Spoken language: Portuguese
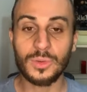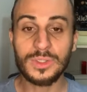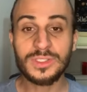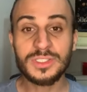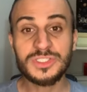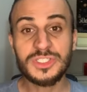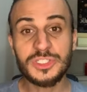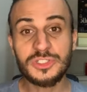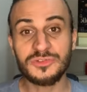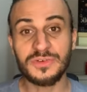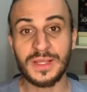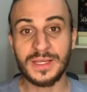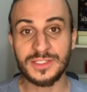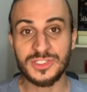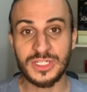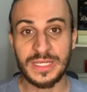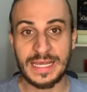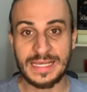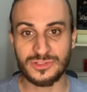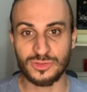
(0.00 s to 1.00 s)
Quando a gente fala
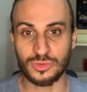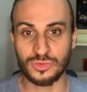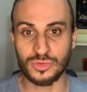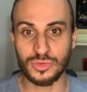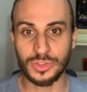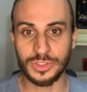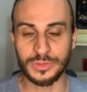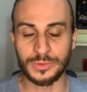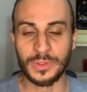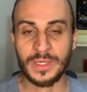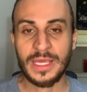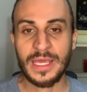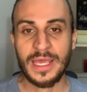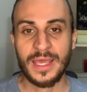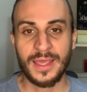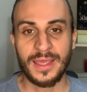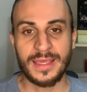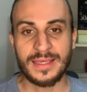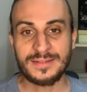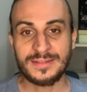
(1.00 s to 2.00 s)
de gás ozônio,
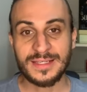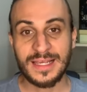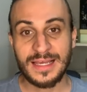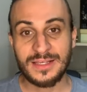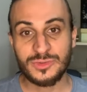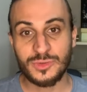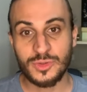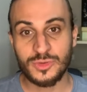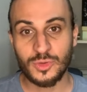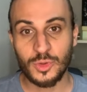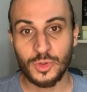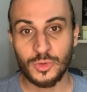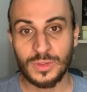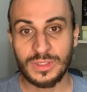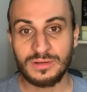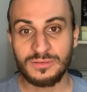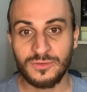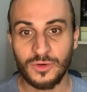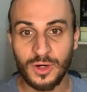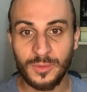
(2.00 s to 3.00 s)
esse gás ozônio
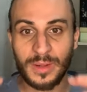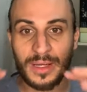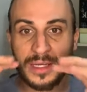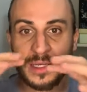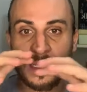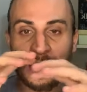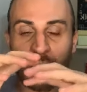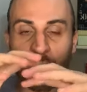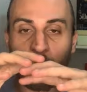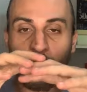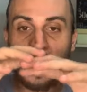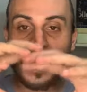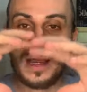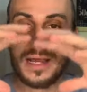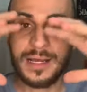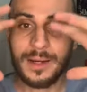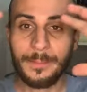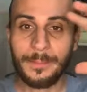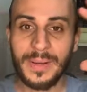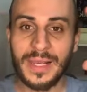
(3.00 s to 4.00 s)
ele forma uma
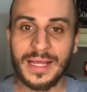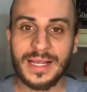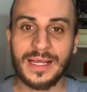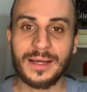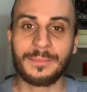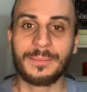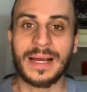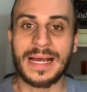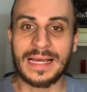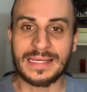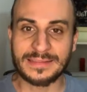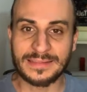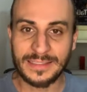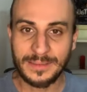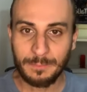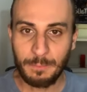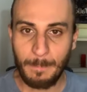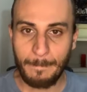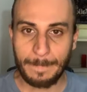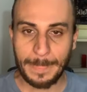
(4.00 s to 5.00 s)
ampla
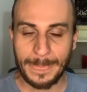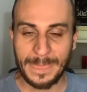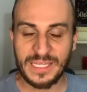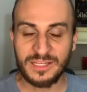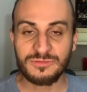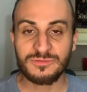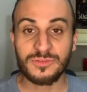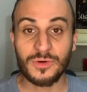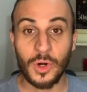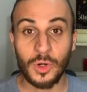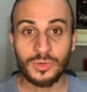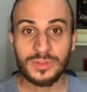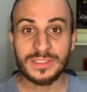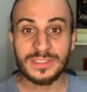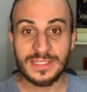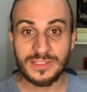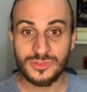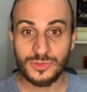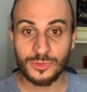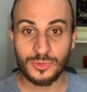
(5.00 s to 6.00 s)
camada em
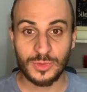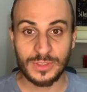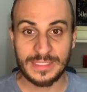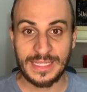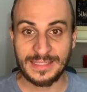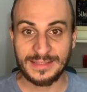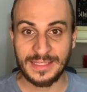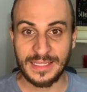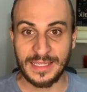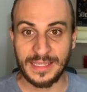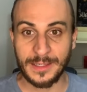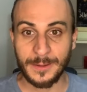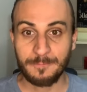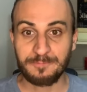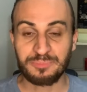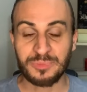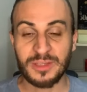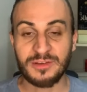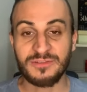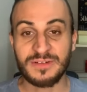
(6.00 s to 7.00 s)
volta da estrutura da
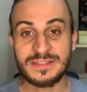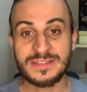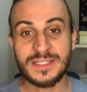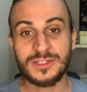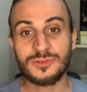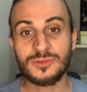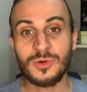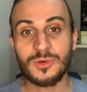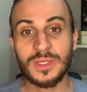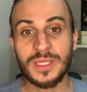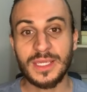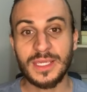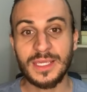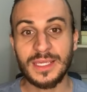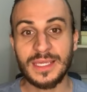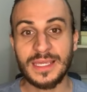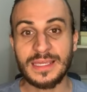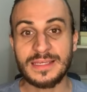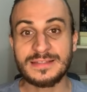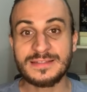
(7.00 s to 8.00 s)
Terra, fazendo com
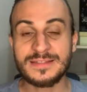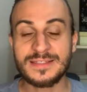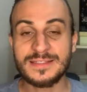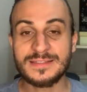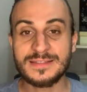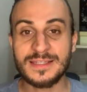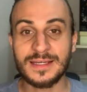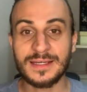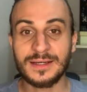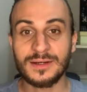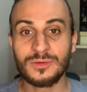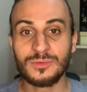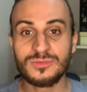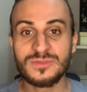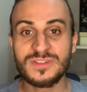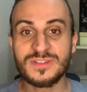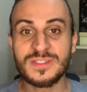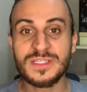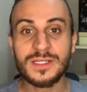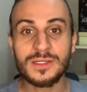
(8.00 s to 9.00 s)
que exista
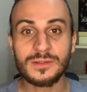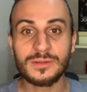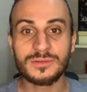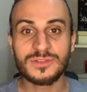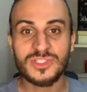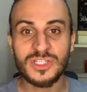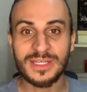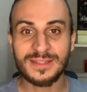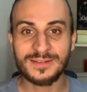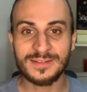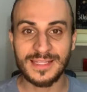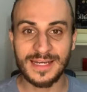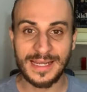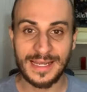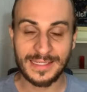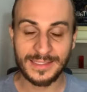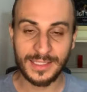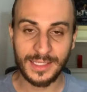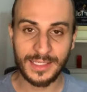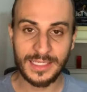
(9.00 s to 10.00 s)
um ciclo de
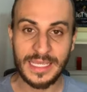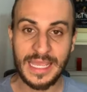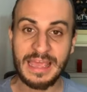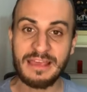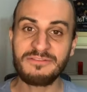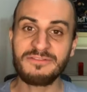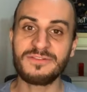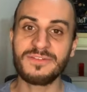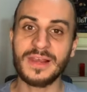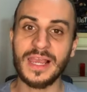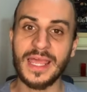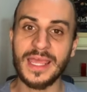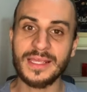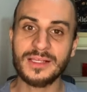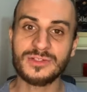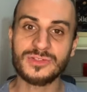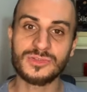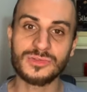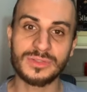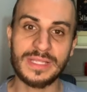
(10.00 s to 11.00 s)
entrada e
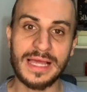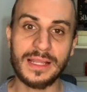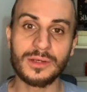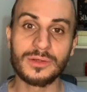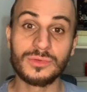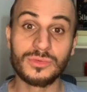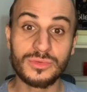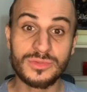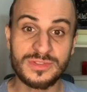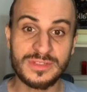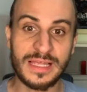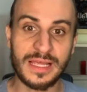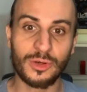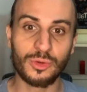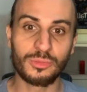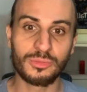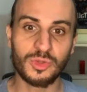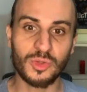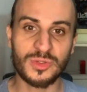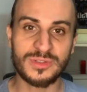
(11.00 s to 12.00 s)
reflexo da luz, da
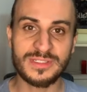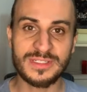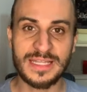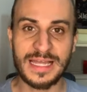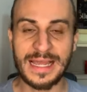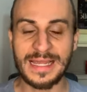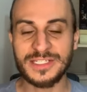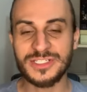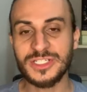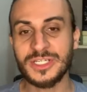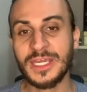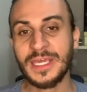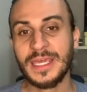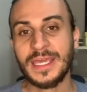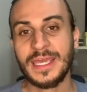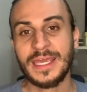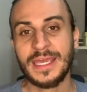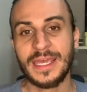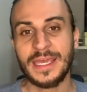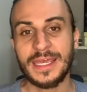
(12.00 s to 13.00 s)
luminosidade
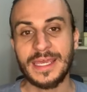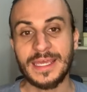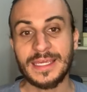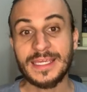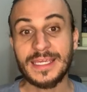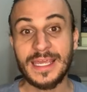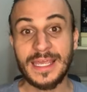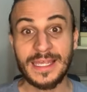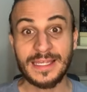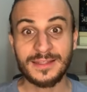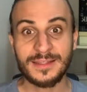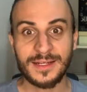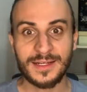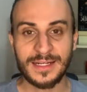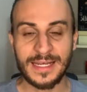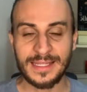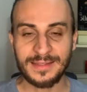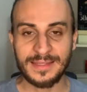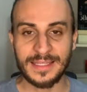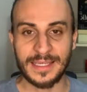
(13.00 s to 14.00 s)
é, que
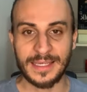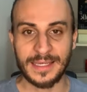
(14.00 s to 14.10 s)
entra na